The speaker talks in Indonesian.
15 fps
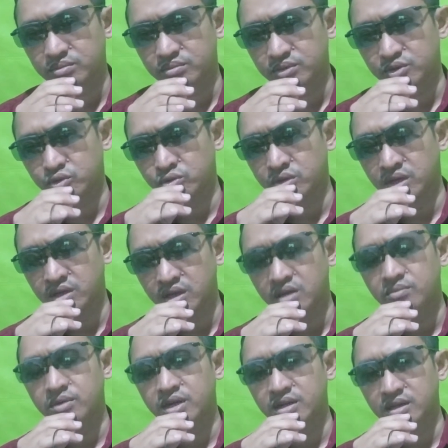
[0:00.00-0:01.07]
Pecundangnya
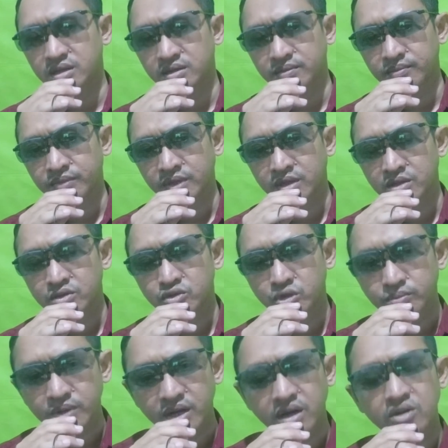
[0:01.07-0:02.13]
gimana?
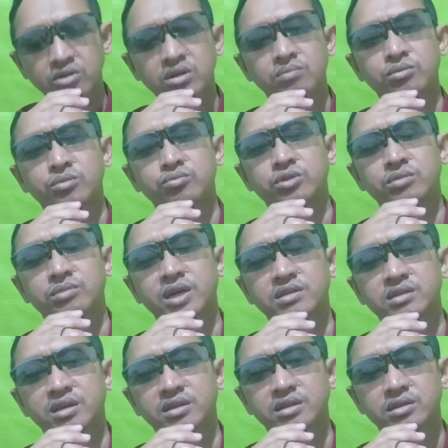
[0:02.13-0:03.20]
Coba kalau yang berbuat
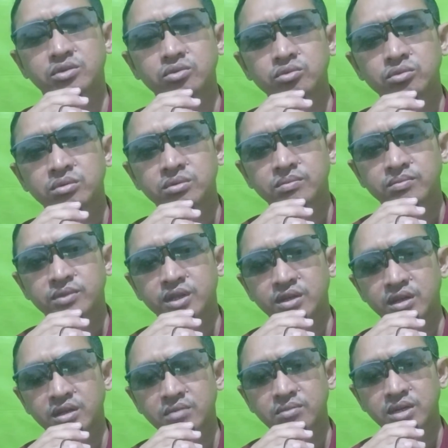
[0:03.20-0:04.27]
maksiat itu
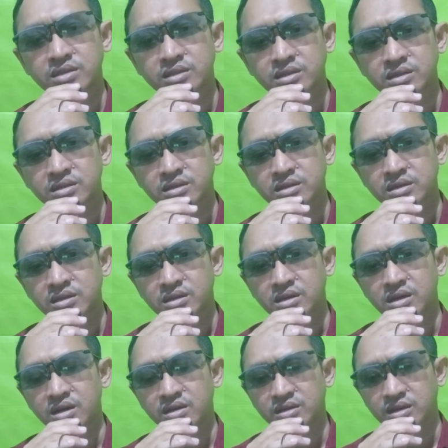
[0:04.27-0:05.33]
ternyata masih
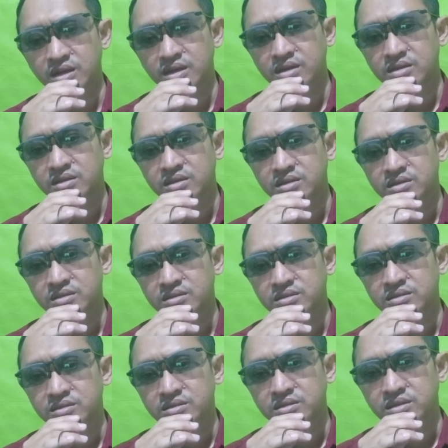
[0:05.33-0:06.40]
ada
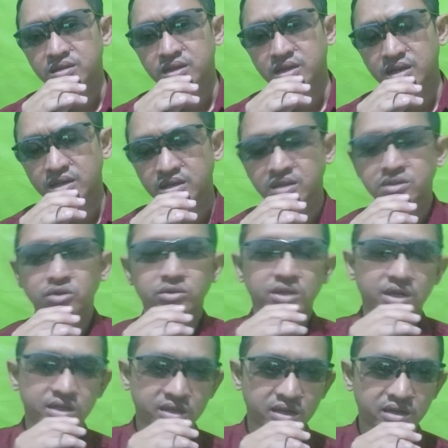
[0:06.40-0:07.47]
ikatan
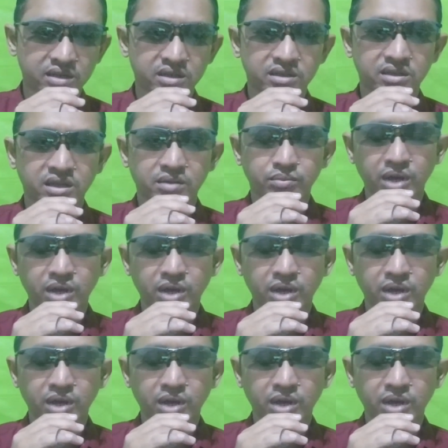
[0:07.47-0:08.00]
saudara dengan kita.